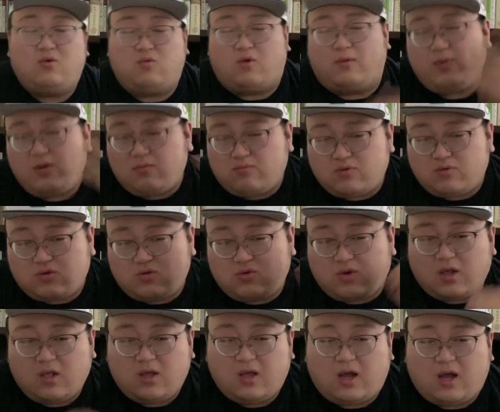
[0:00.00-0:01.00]
我并不是
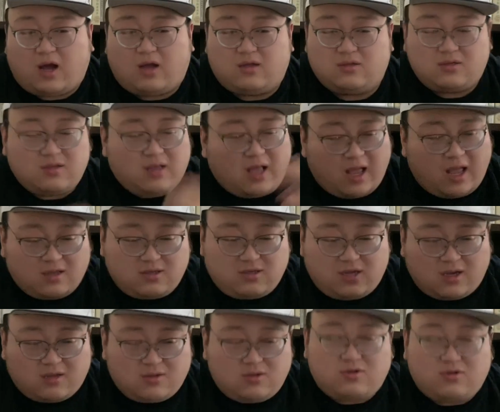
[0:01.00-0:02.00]
说啊，那
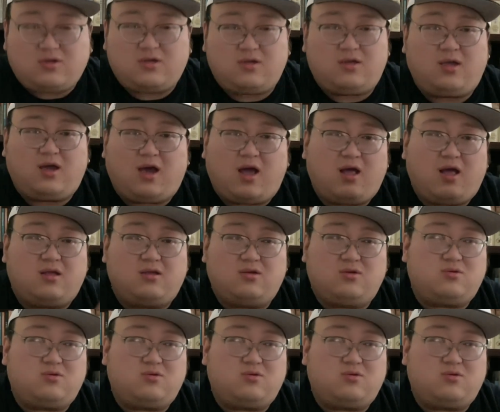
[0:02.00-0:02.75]
这个就是你看，